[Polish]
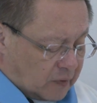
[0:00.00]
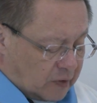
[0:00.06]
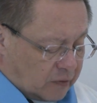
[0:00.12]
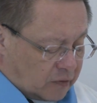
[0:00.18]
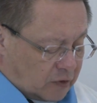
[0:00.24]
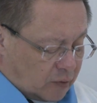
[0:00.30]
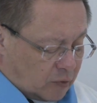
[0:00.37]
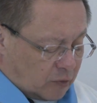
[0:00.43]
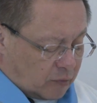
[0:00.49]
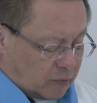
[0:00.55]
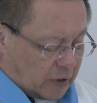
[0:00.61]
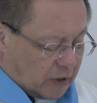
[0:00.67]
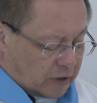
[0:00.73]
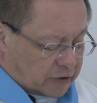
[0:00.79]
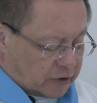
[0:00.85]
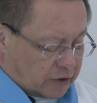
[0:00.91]
w tym
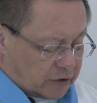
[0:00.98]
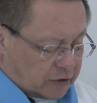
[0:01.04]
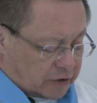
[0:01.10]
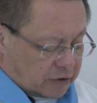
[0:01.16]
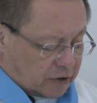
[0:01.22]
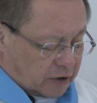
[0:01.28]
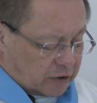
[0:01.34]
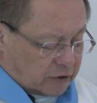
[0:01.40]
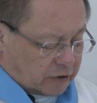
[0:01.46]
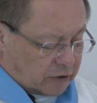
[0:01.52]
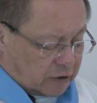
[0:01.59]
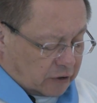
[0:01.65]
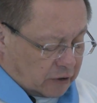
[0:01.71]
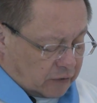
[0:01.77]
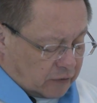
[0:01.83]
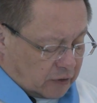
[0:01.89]
obrazie
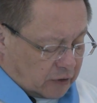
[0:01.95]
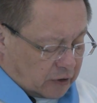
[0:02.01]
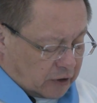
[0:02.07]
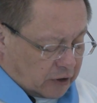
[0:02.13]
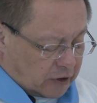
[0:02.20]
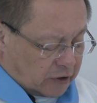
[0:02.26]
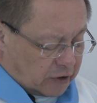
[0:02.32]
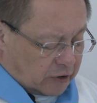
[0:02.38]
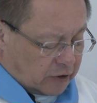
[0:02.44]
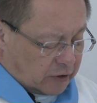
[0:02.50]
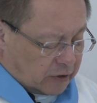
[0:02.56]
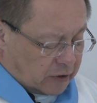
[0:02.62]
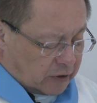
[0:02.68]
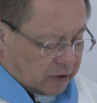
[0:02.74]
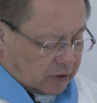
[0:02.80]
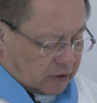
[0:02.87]
dzisiejszej
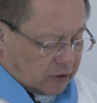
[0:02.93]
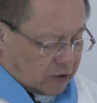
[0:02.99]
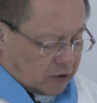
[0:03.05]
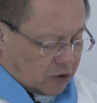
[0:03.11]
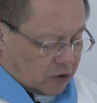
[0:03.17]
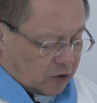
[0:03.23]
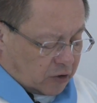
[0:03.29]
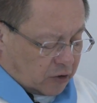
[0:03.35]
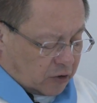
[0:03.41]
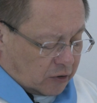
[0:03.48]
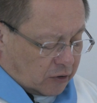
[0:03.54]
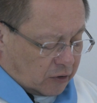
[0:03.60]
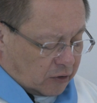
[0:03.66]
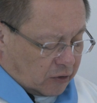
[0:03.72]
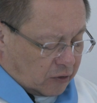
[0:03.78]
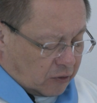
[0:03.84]
Ewangelii E,
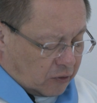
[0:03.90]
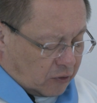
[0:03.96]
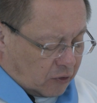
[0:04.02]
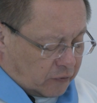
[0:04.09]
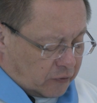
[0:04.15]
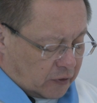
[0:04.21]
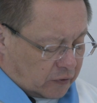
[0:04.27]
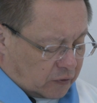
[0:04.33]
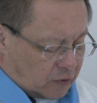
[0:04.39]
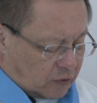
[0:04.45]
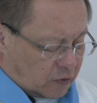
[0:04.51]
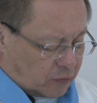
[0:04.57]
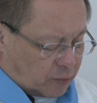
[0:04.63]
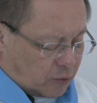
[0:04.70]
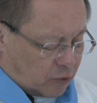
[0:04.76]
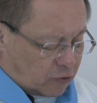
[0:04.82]
owiec
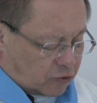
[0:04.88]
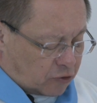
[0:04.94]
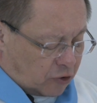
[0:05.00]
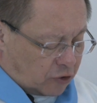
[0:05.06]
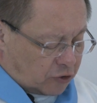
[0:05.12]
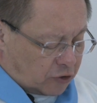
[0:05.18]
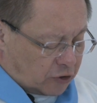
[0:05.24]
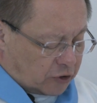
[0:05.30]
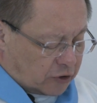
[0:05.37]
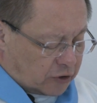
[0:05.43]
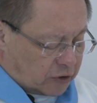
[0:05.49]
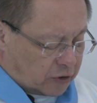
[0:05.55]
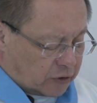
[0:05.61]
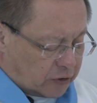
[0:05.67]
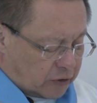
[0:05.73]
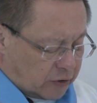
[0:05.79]

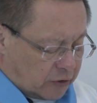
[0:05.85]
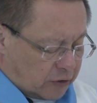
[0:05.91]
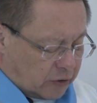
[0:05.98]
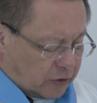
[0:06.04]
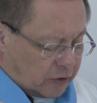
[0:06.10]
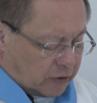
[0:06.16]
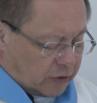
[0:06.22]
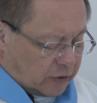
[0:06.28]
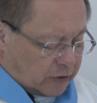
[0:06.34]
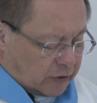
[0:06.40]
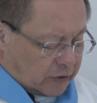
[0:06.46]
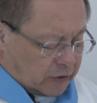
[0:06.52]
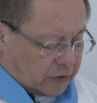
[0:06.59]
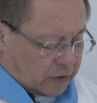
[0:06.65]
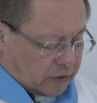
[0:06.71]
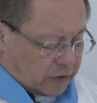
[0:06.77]
rozproszonych,
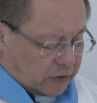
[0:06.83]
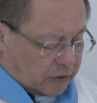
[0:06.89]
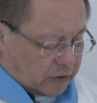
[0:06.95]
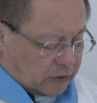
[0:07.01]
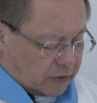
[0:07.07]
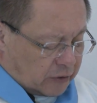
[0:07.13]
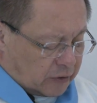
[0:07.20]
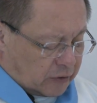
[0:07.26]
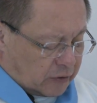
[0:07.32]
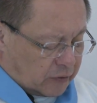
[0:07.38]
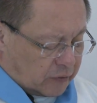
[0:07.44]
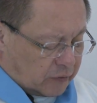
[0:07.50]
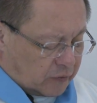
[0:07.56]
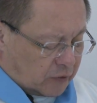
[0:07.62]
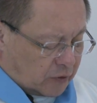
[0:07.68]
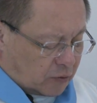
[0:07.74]
e,
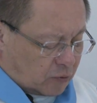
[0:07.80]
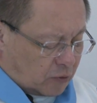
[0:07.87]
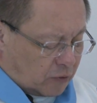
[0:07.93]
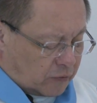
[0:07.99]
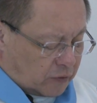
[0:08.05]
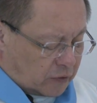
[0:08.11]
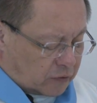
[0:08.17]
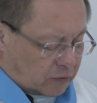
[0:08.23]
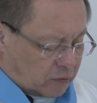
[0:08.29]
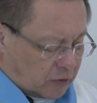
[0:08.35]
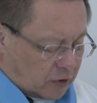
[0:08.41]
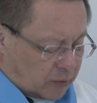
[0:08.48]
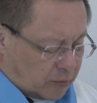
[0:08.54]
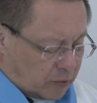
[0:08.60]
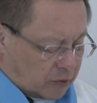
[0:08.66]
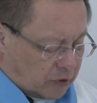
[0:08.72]
wielu owiec,
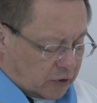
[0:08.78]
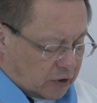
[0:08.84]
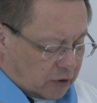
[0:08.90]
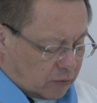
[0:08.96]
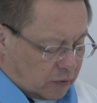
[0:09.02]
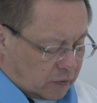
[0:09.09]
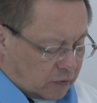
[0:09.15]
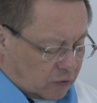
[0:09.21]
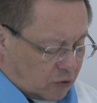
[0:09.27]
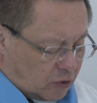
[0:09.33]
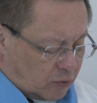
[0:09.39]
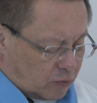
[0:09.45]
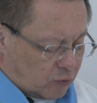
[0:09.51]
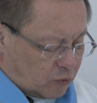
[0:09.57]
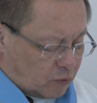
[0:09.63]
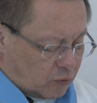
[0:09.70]
które poginęły z
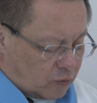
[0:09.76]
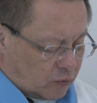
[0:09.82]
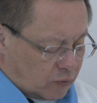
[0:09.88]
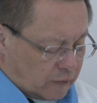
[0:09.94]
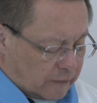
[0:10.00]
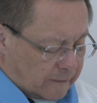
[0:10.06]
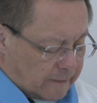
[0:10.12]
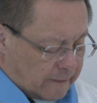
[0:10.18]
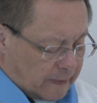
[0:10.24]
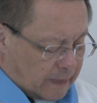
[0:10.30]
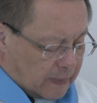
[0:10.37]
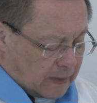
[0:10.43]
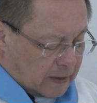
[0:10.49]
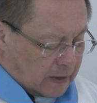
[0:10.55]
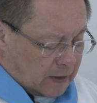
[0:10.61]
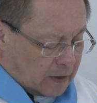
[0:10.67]
domu,
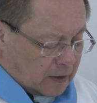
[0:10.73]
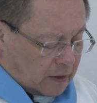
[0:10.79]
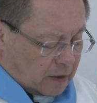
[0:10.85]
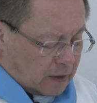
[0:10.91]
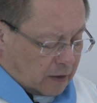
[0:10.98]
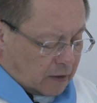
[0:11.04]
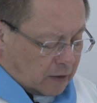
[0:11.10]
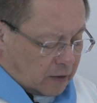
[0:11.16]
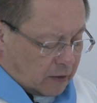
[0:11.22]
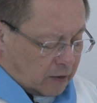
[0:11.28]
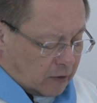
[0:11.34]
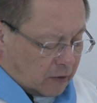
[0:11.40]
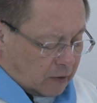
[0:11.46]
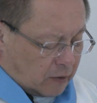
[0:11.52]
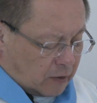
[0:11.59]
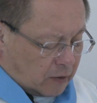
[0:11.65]
e,
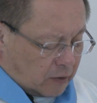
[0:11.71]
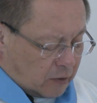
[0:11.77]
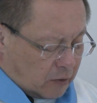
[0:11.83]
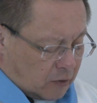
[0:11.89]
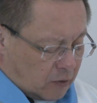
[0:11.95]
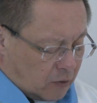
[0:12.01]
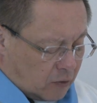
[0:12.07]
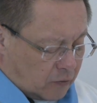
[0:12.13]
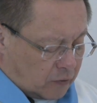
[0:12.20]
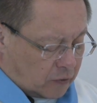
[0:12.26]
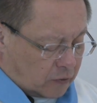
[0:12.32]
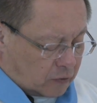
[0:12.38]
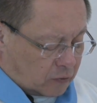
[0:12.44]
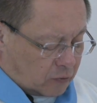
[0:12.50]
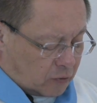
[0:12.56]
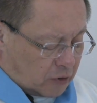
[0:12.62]

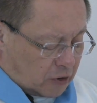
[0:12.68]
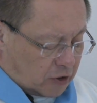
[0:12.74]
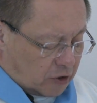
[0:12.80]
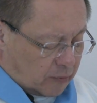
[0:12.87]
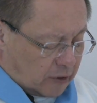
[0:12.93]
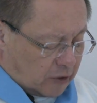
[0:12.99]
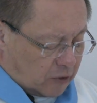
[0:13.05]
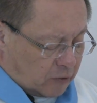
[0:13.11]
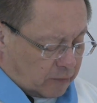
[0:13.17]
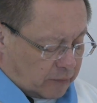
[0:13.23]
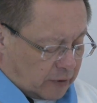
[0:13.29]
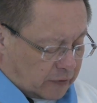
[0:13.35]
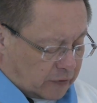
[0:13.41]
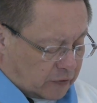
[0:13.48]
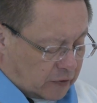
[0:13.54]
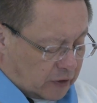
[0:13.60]
owiec, które nie mają
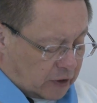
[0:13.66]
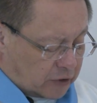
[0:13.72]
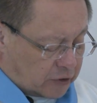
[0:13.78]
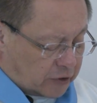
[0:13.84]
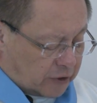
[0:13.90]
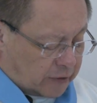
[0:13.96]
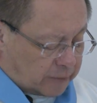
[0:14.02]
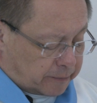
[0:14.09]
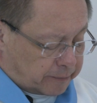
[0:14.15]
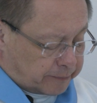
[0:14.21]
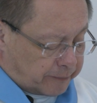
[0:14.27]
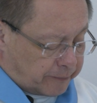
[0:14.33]
pasterza.